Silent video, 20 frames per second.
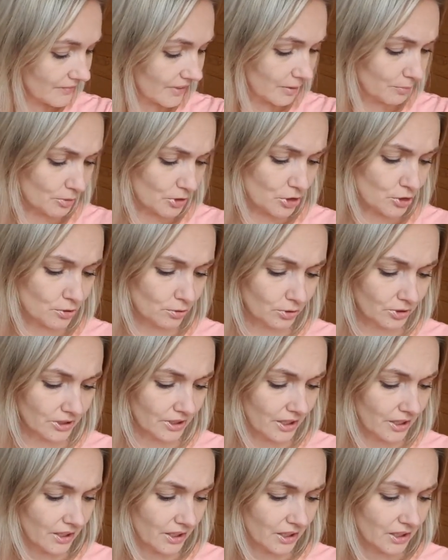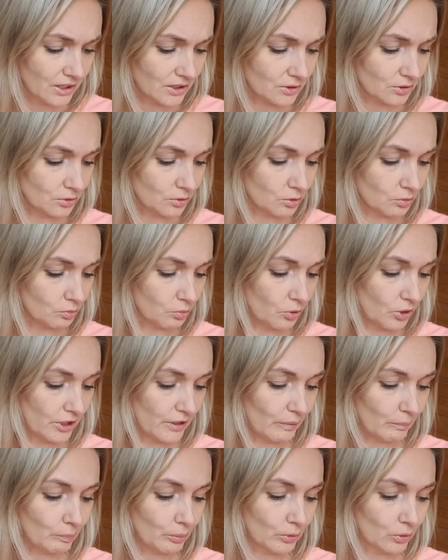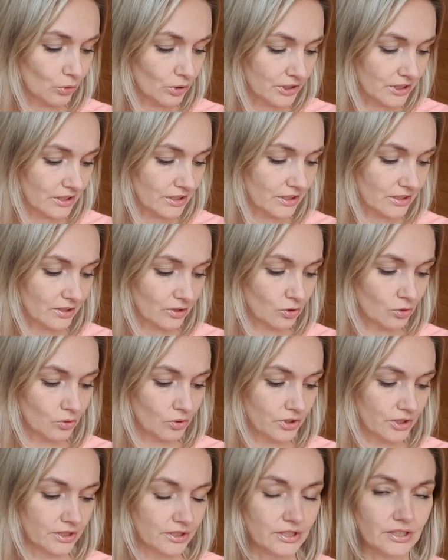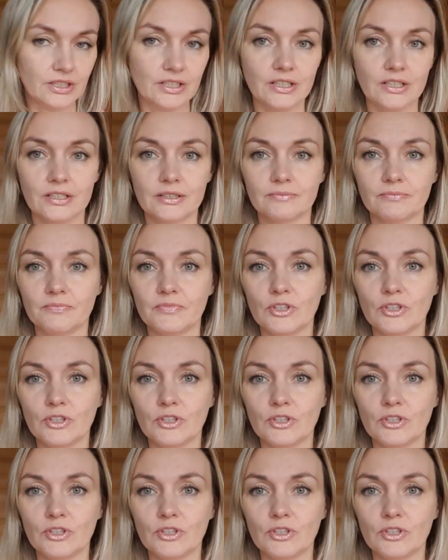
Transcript: а пришло, ну, более плотное такое, не,